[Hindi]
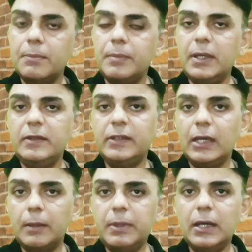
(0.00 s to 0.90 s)
मीन्स कि
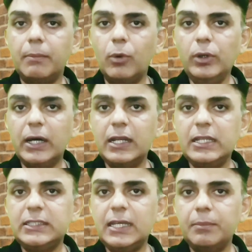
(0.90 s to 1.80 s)
अभी आप बुक कर
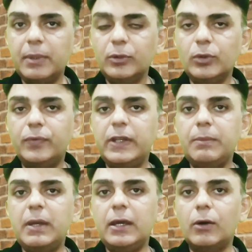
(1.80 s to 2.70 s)
लीजिए बिल्कुल फ्री
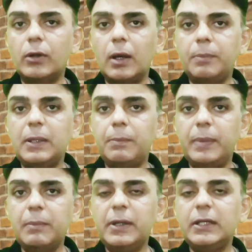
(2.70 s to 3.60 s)
में और अपने
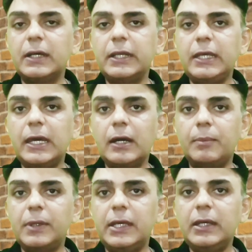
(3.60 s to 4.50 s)
पेमेंट करनी है
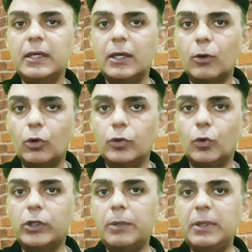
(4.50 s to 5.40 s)
अपने उस
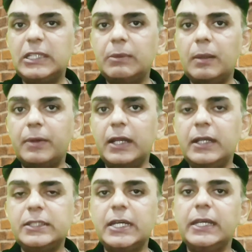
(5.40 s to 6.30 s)
होटल में जब आप
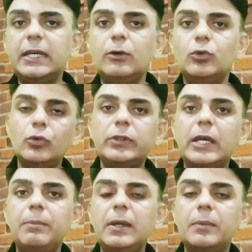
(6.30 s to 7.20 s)
रहने जाएंगे उस
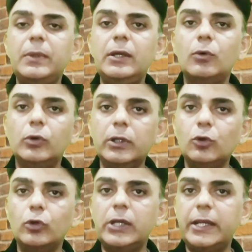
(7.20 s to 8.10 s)
टाइम पे आपने होटल
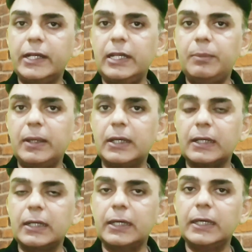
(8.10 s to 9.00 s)
को डायरेक्टली पे
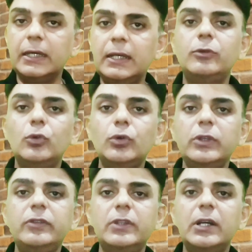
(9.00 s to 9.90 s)
करना है तो
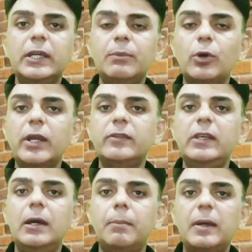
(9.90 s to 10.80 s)
इस तरह की बुकिंग
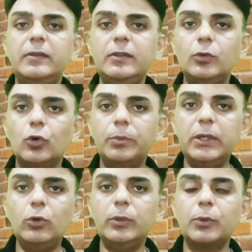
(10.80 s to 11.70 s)
से एम्बेसीज को भी
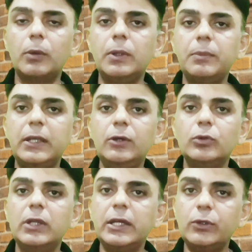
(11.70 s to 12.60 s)
कोई प्रॉब्लम नहीं
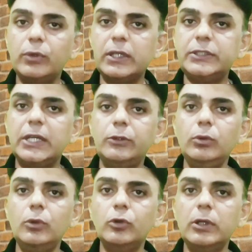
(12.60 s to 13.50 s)
होता क्योंकि जैन
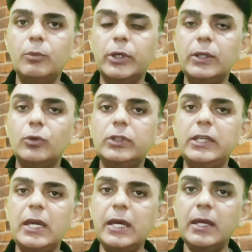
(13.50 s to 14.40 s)
होटल बुकिंग होती
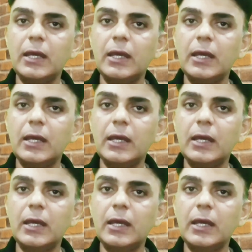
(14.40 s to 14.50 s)
है